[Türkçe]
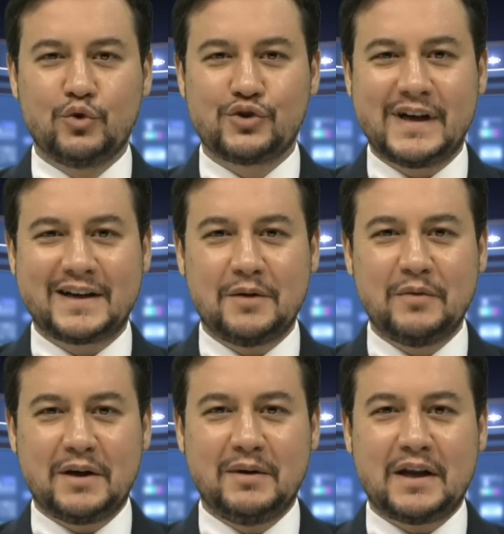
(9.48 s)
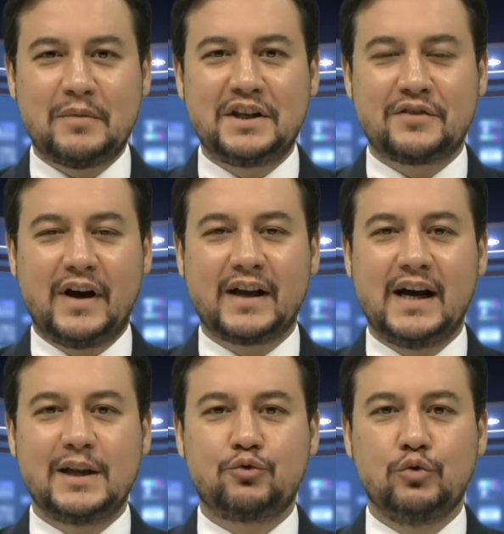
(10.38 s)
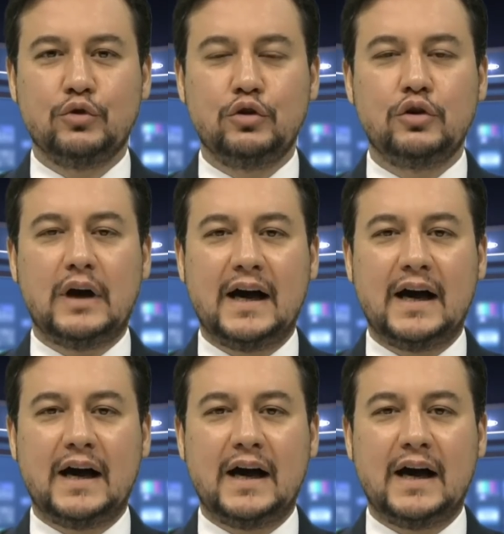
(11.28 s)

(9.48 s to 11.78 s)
Muslardan merhabalar ben İrfan Galip Dumlu.